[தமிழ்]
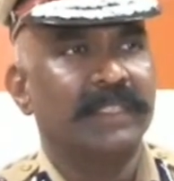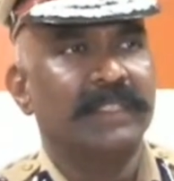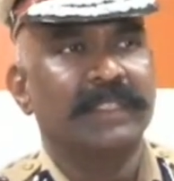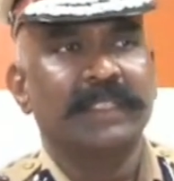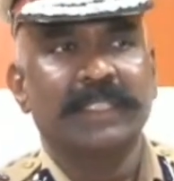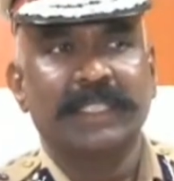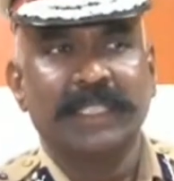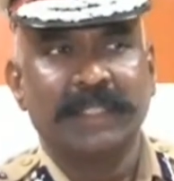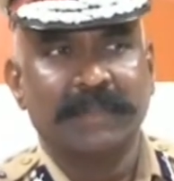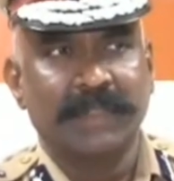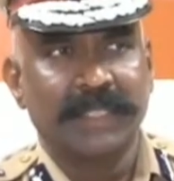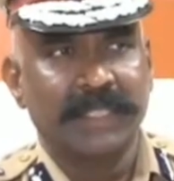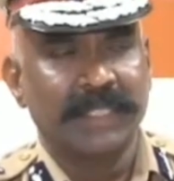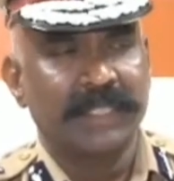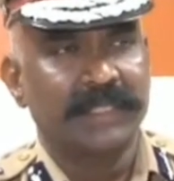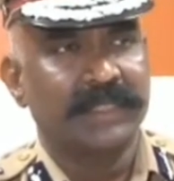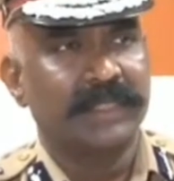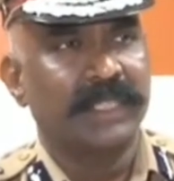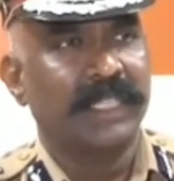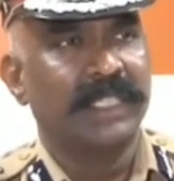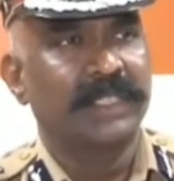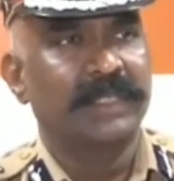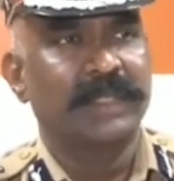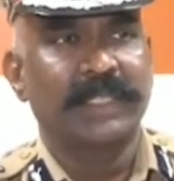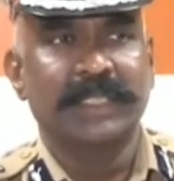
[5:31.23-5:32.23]
இங்கே வந்து
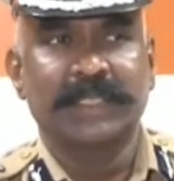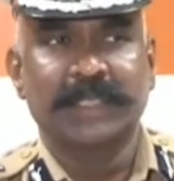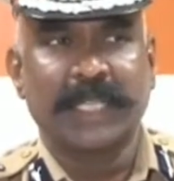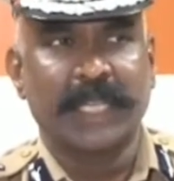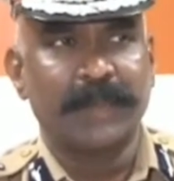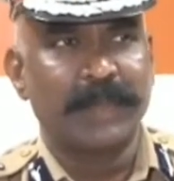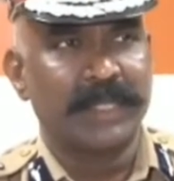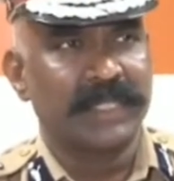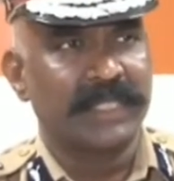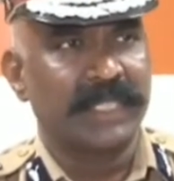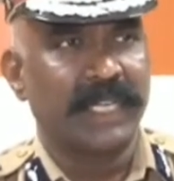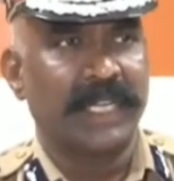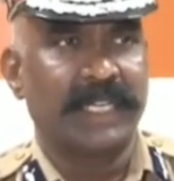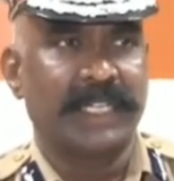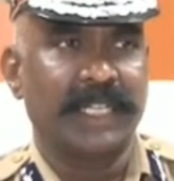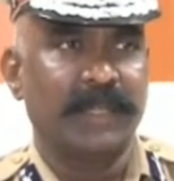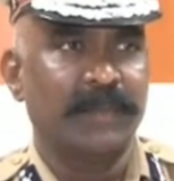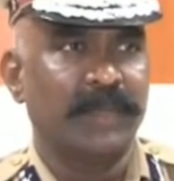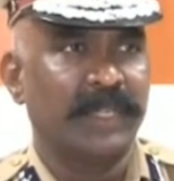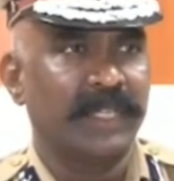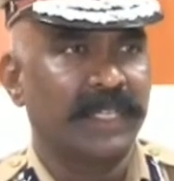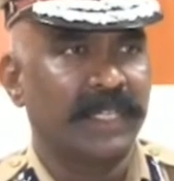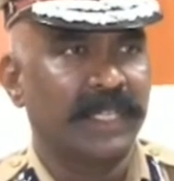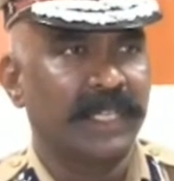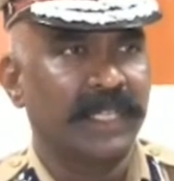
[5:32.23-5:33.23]
சைபர் செல் டீம்
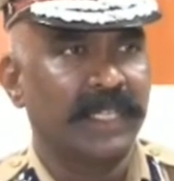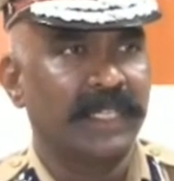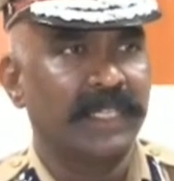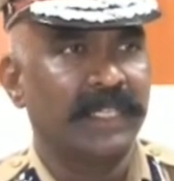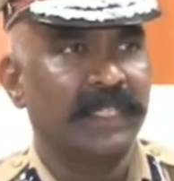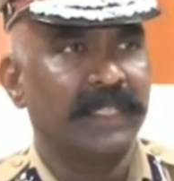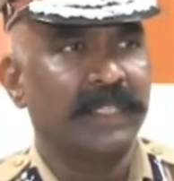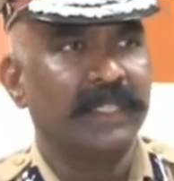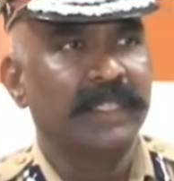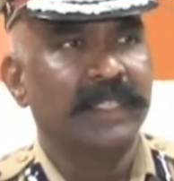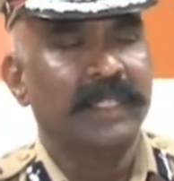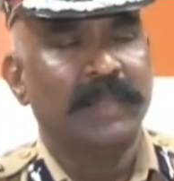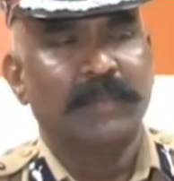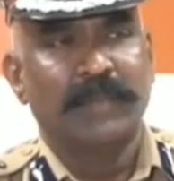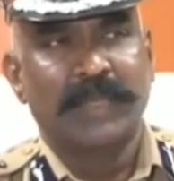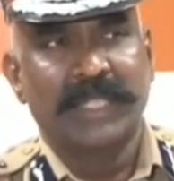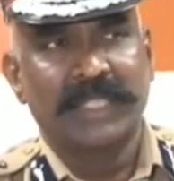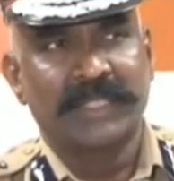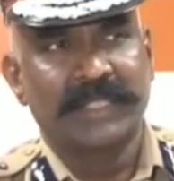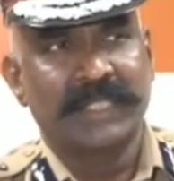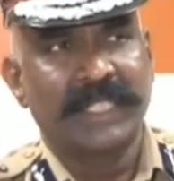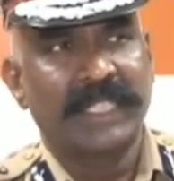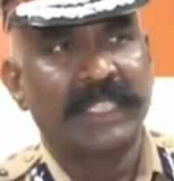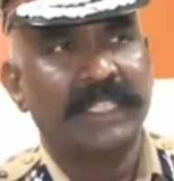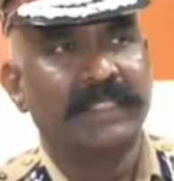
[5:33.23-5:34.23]
இருக்கிறாங்க
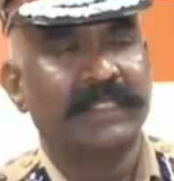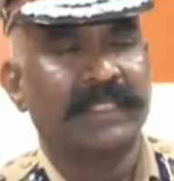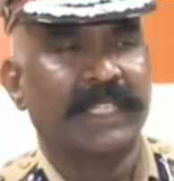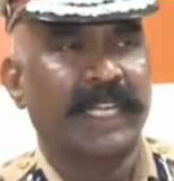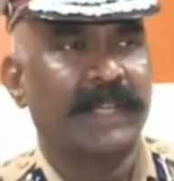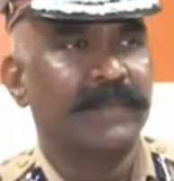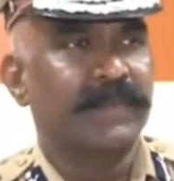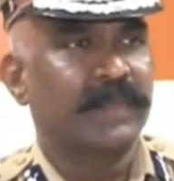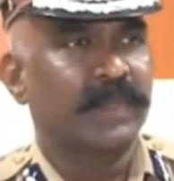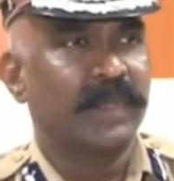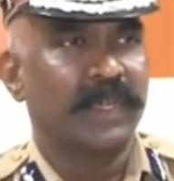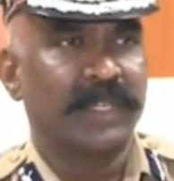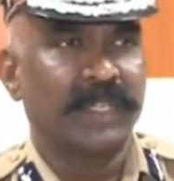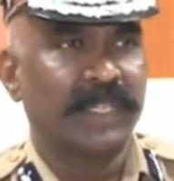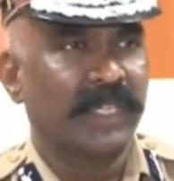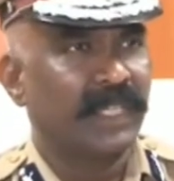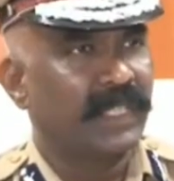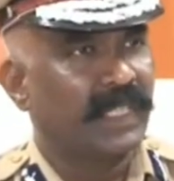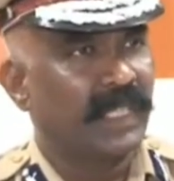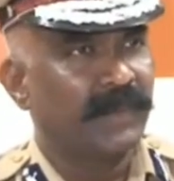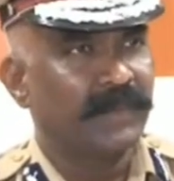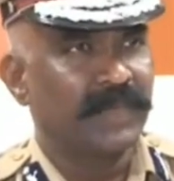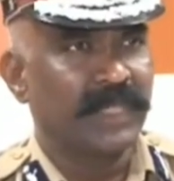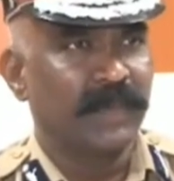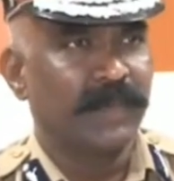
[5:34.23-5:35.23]
ப்ளஸ் சீரியஸ் கிரைம் ஸ்குவாட்
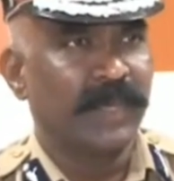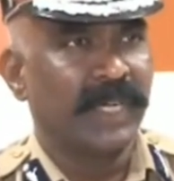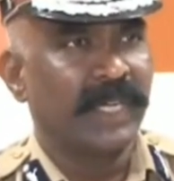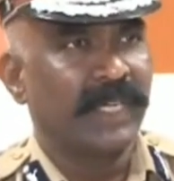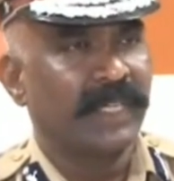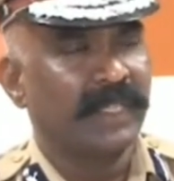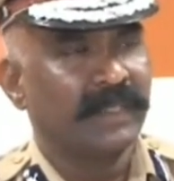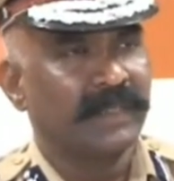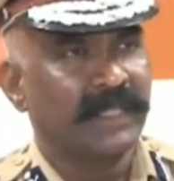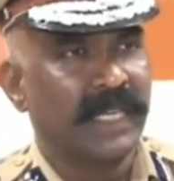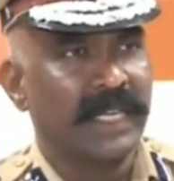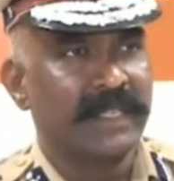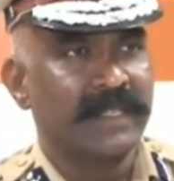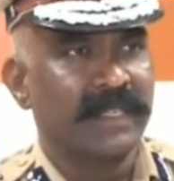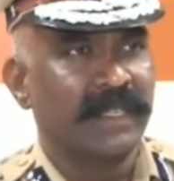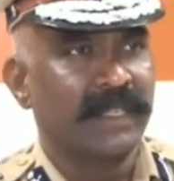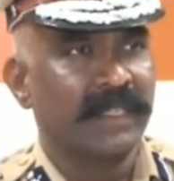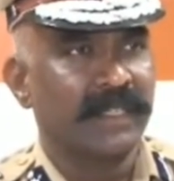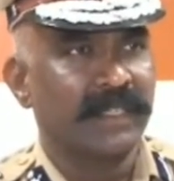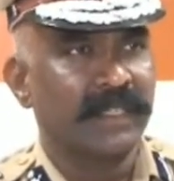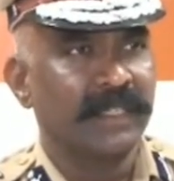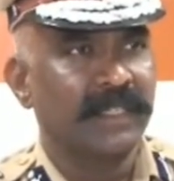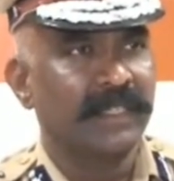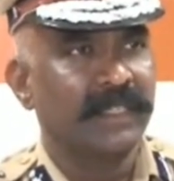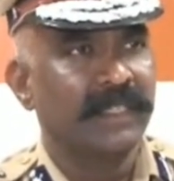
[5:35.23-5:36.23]
டீம் செப்பரேட் செல்ஸ்
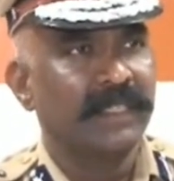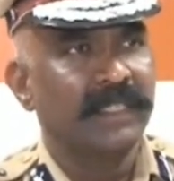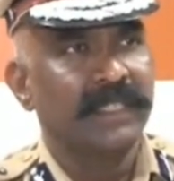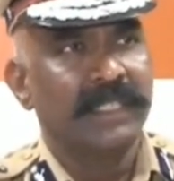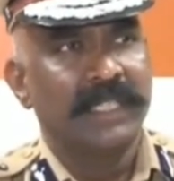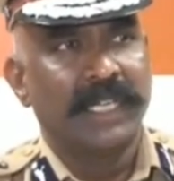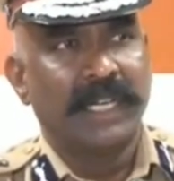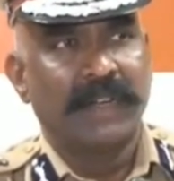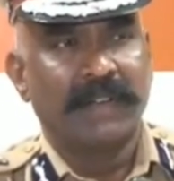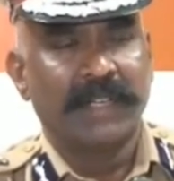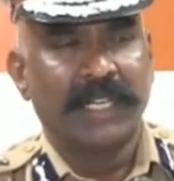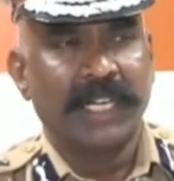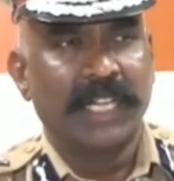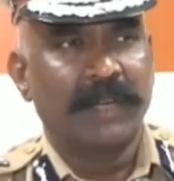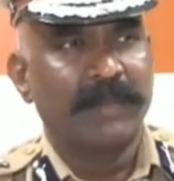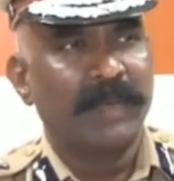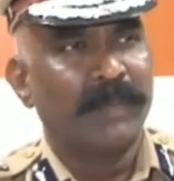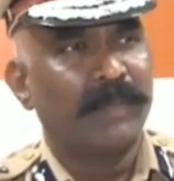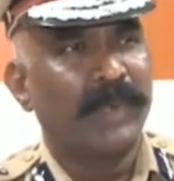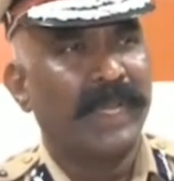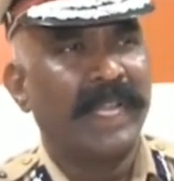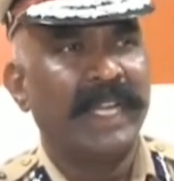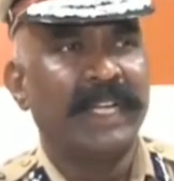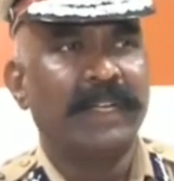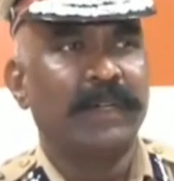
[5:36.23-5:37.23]
இருக்குது அவங்க எல்லாருமே
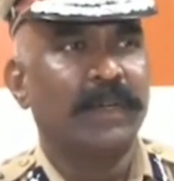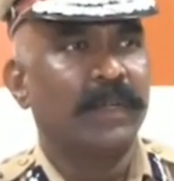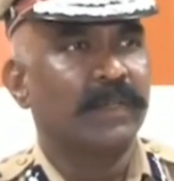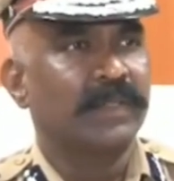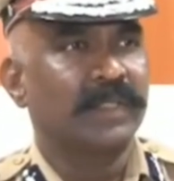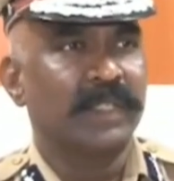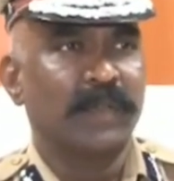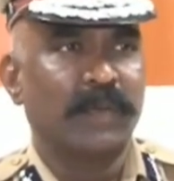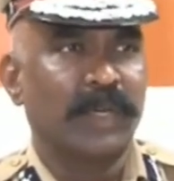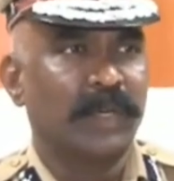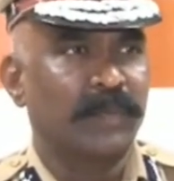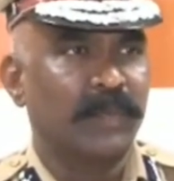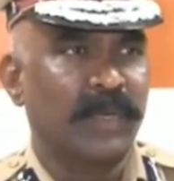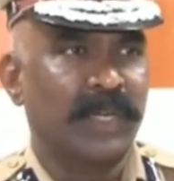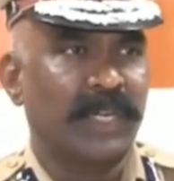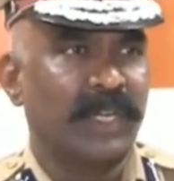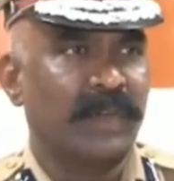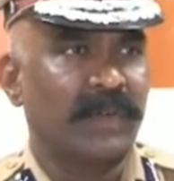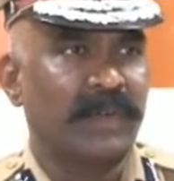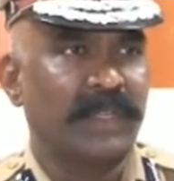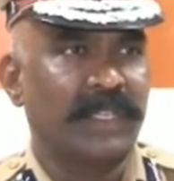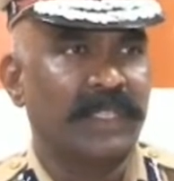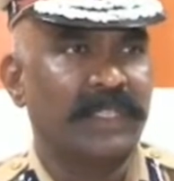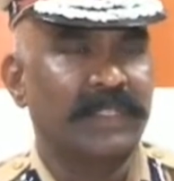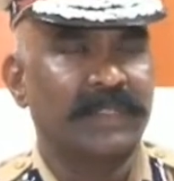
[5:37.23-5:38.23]
பிளெயின் க்ளோஸில் ஒர்க்
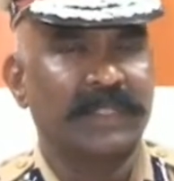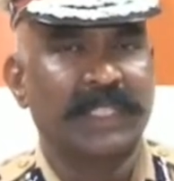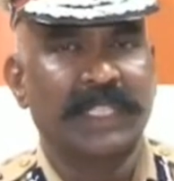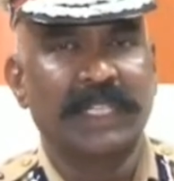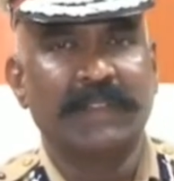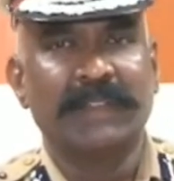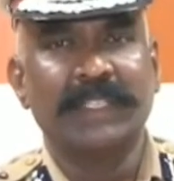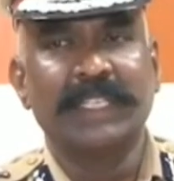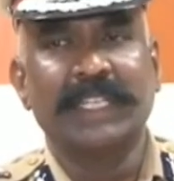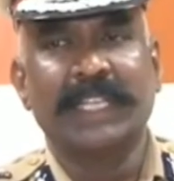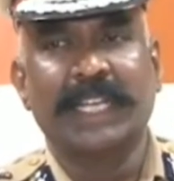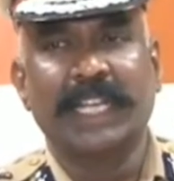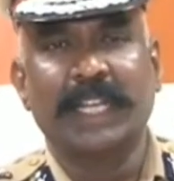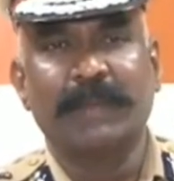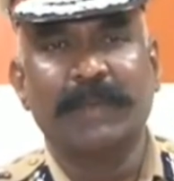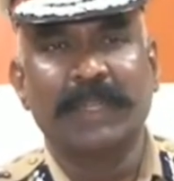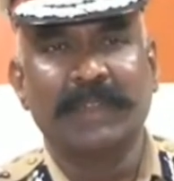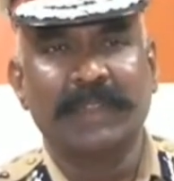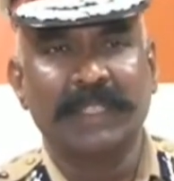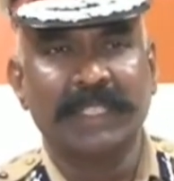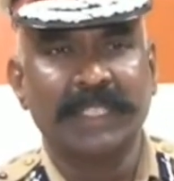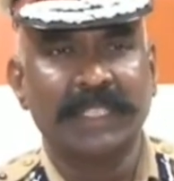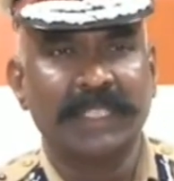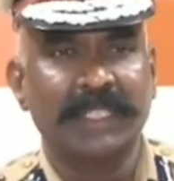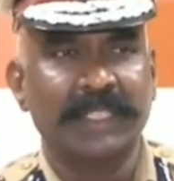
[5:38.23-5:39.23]
பண்ணுறவங்க ஸோ இதில் வந்து நிறைய பேர்
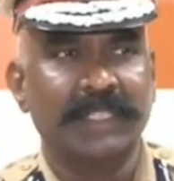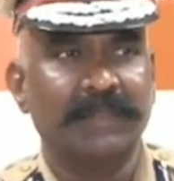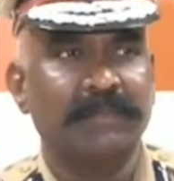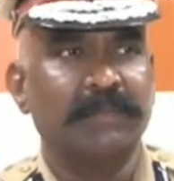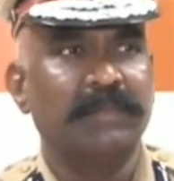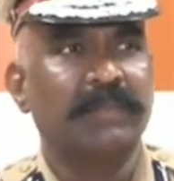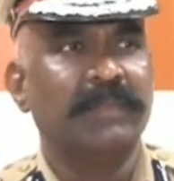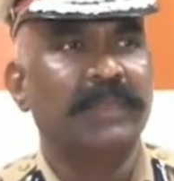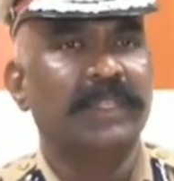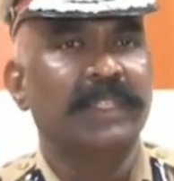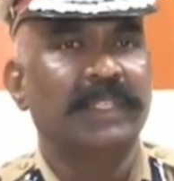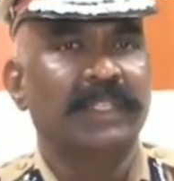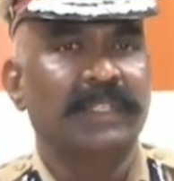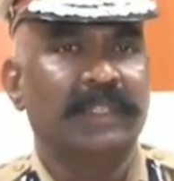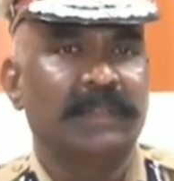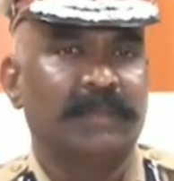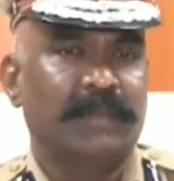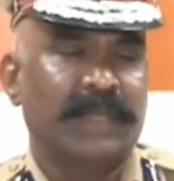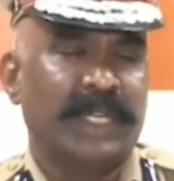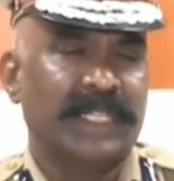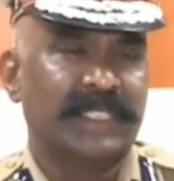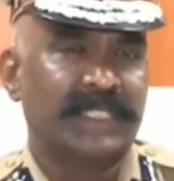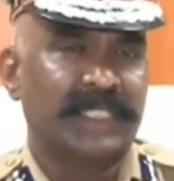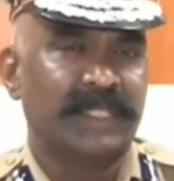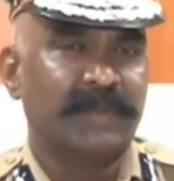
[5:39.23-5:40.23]
வந்து
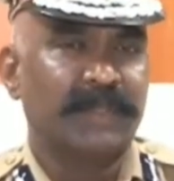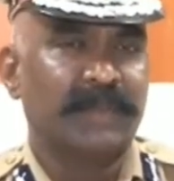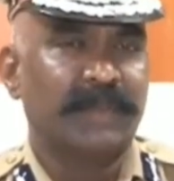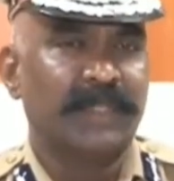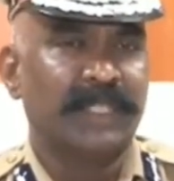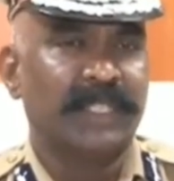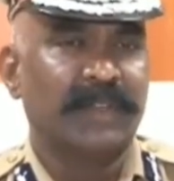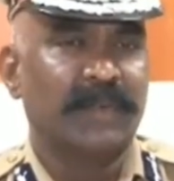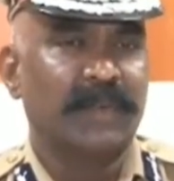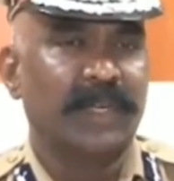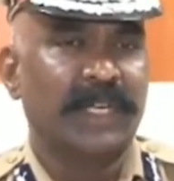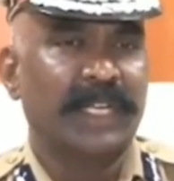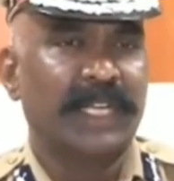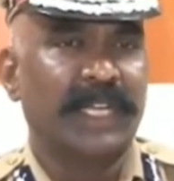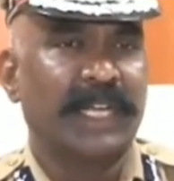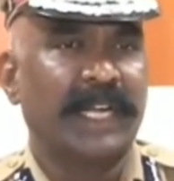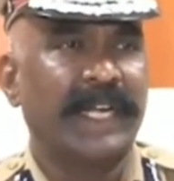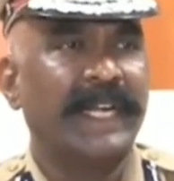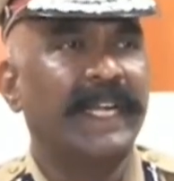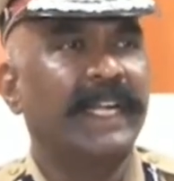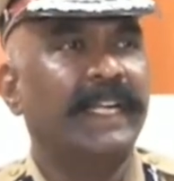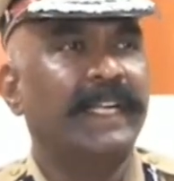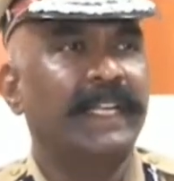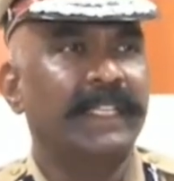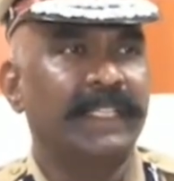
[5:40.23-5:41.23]
மேக்ஸிமம் வந்து அவங்களுடைய
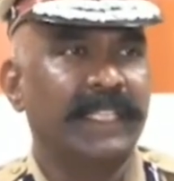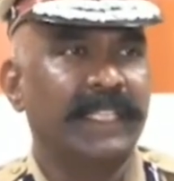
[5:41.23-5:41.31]
ஐடென்டி